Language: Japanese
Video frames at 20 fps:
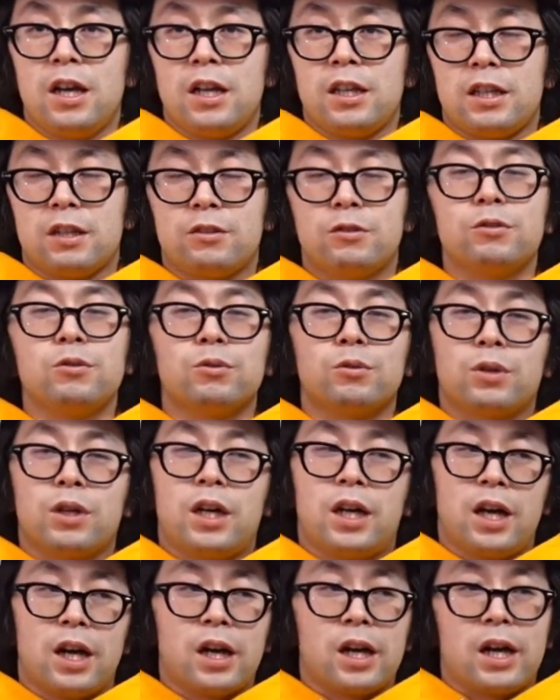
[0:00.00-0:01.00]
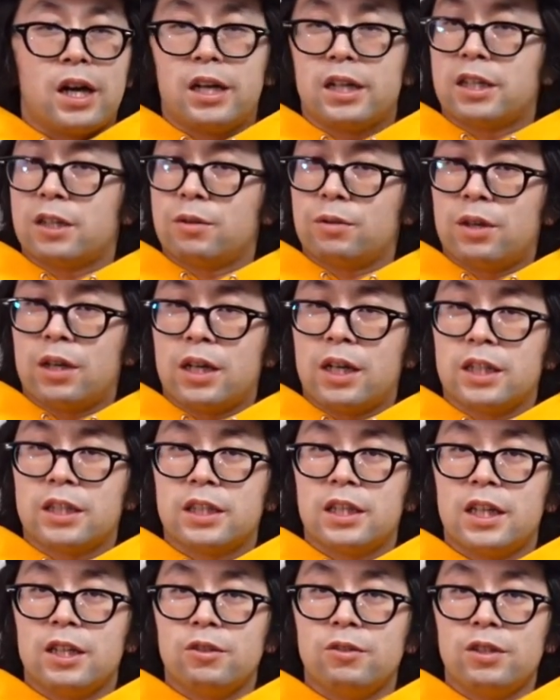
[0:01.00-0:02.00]
で、黒とかカーキとか買っ
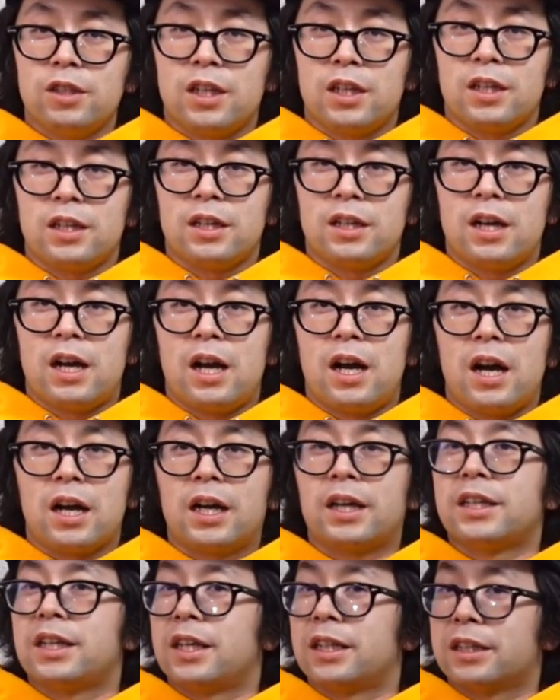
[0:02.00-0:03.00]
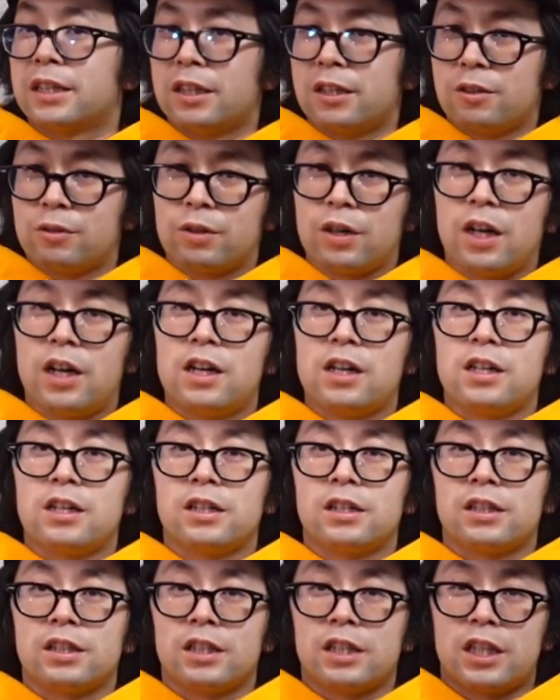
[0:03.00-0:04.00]
た後に赤であったりとか、
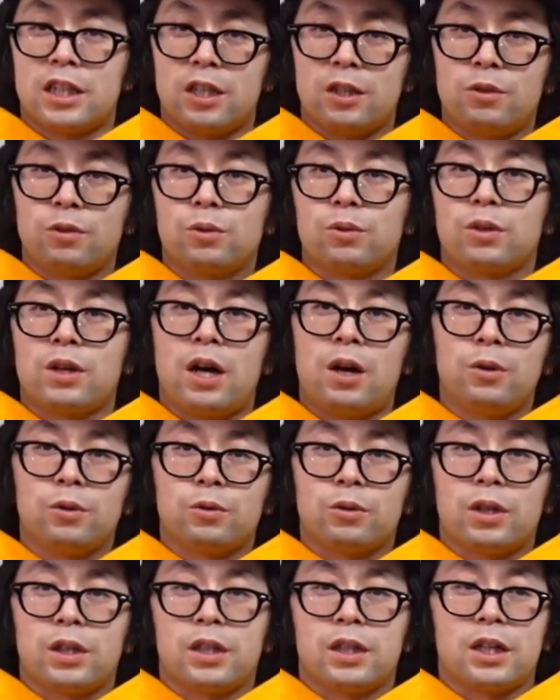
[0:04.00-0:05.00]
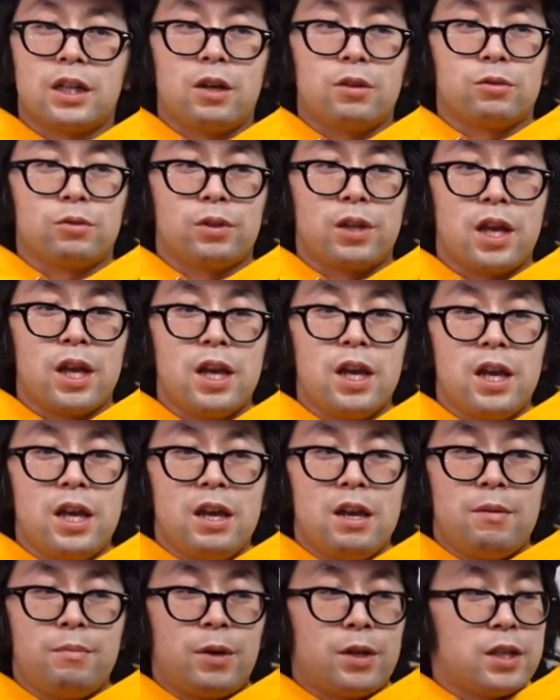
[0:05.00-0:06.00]
黄色とか青とかって買うとね、
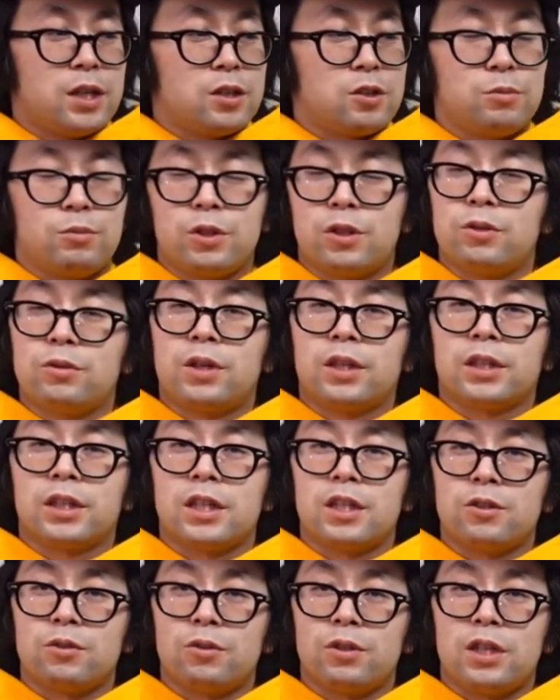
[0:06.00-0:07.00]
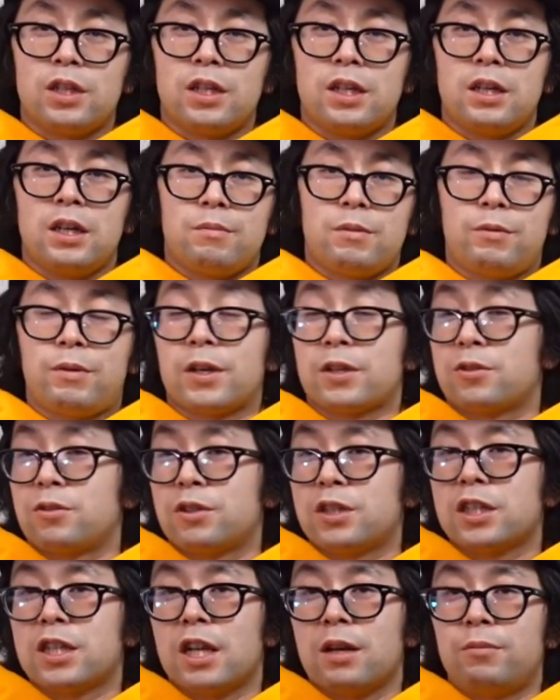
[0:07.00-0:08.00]
バリエーションも広がって非常に、まあ、
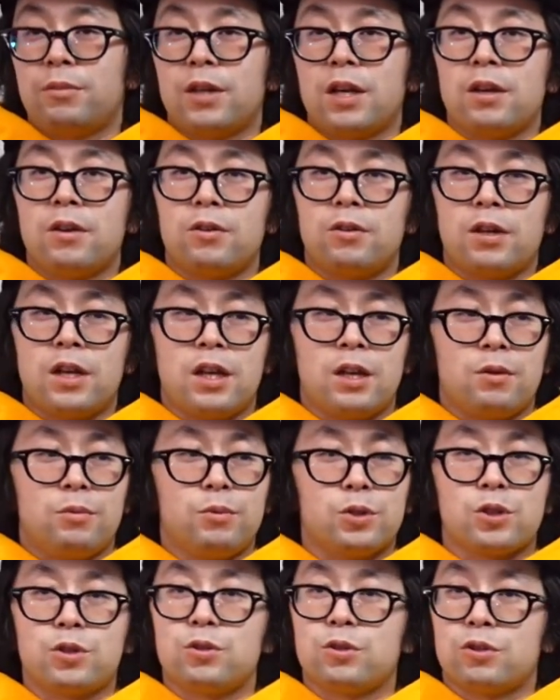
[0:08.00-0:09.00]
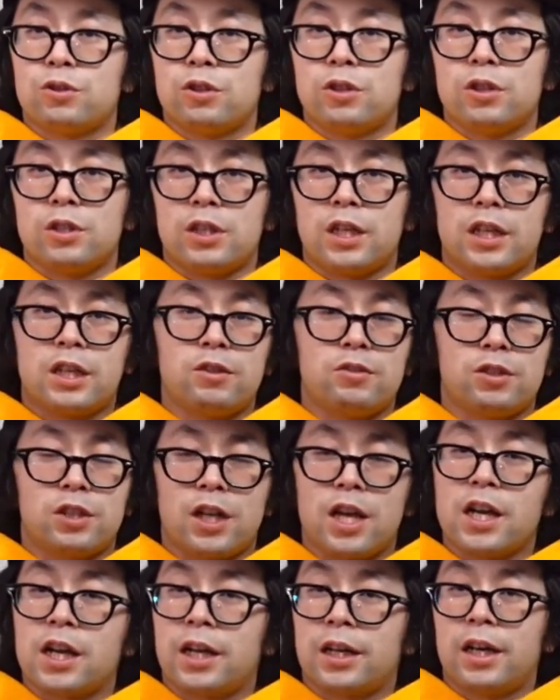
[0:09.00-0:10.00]
ファッション自体もね、えー、面白くできるんじゃ
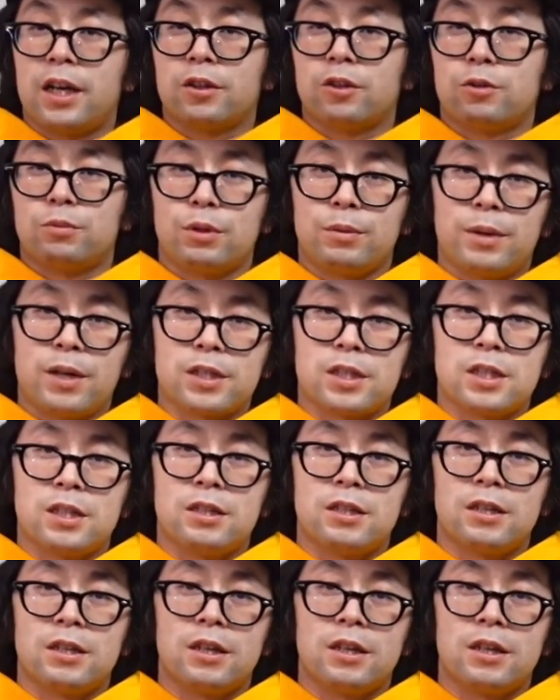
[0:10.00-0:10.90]
ないかなと思います。